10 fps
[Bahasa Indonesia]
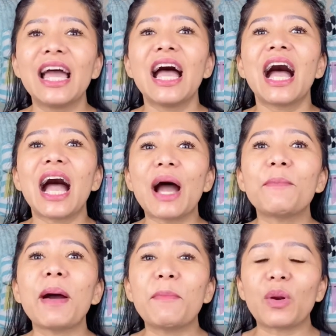
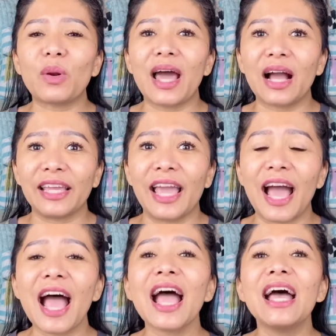Apa
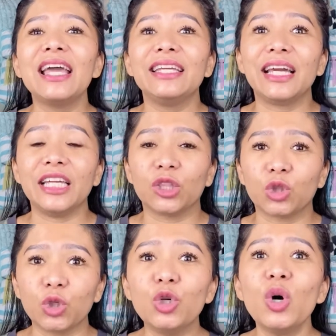produknya?
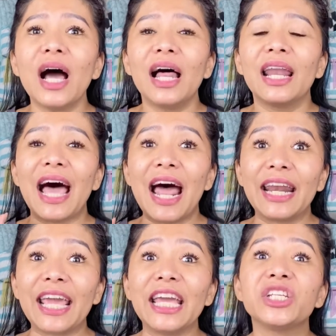Yaitu
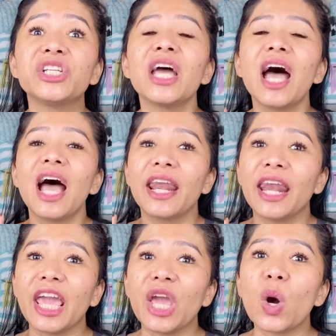Laneige
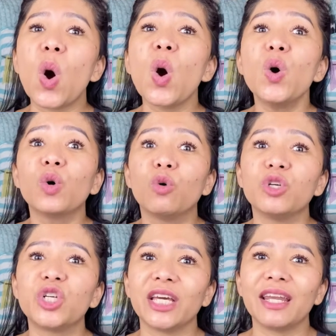Neo
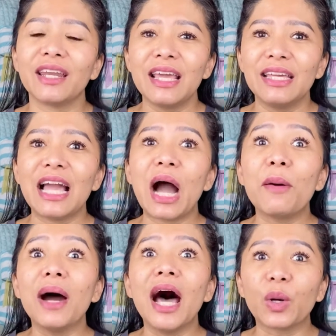Cushion yang
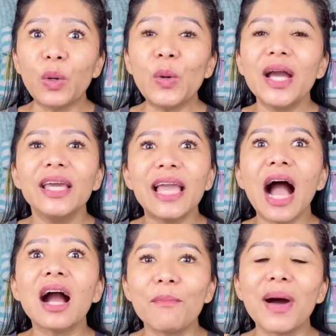baru
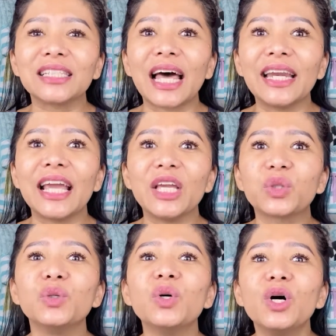yang kemasannya
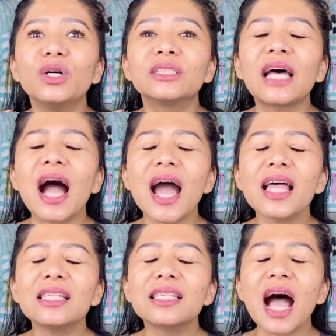itu
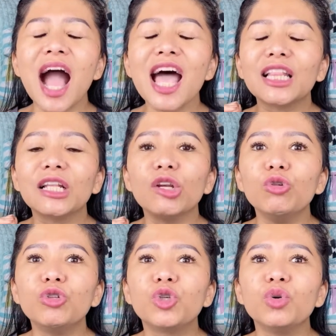sangat-sangat
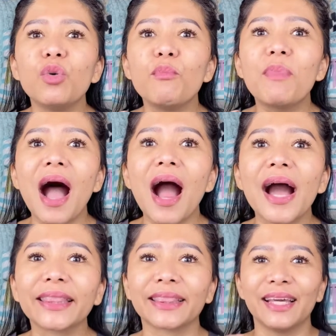lucu
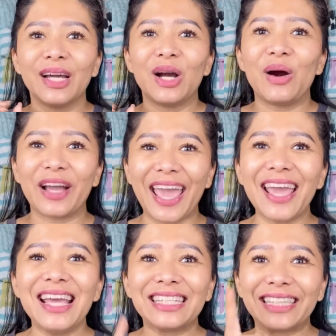banget. Oke, okay?
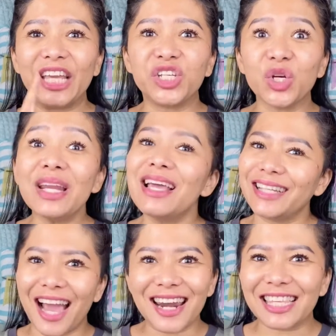stay tune,
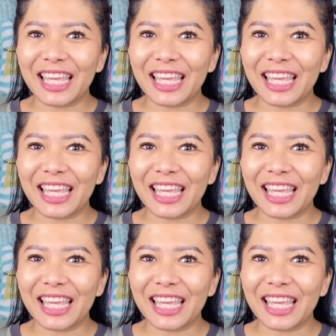jangan skip